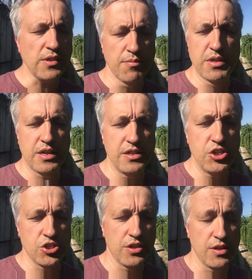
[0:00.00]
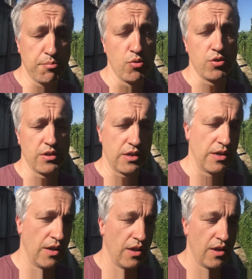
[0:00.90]
методичные, неплохо, да.
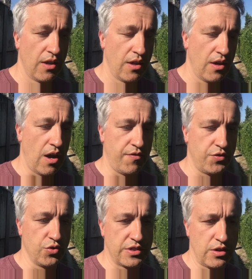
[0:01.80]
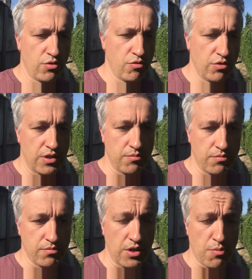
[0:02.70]
А все остальное, там,
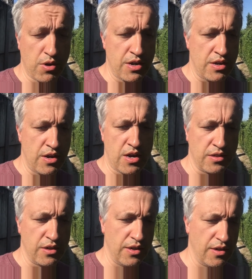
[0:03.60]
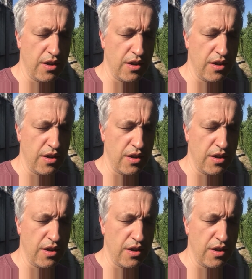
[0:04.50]
Германия, Англия.